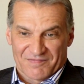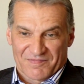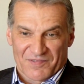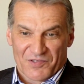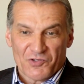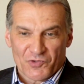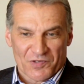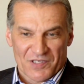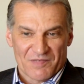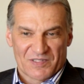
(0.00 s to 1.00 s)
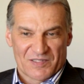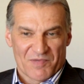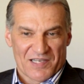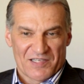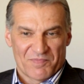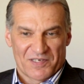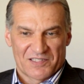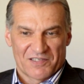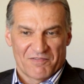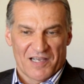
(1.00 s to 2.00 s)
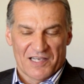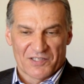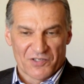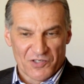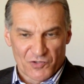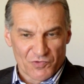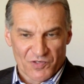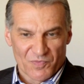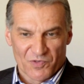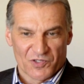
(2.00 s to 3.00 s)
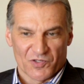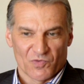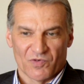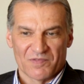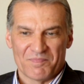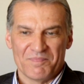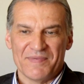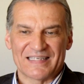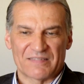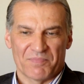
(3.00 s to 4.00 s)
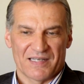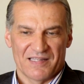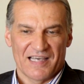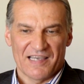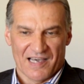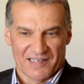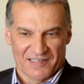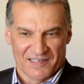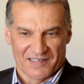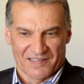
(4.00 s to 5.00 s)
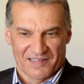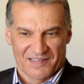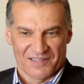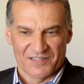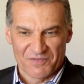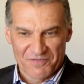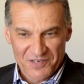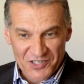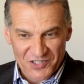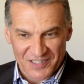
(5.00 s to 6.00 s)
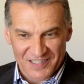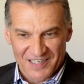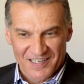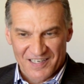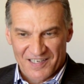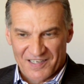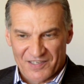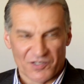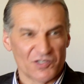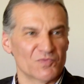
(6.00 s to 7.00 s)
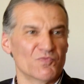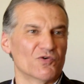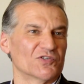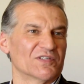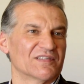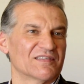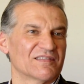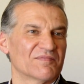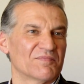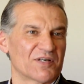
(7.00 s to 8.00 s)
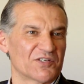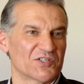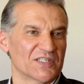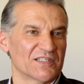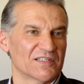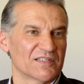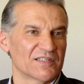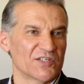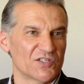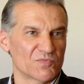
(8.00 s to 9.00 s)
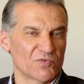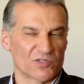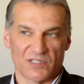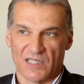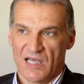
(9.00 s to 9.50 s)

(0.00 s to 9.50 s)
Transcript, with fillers: ничего не из себя не представляет, ничего не может. Он без подаяния свыше не сможет прожить, не сможет.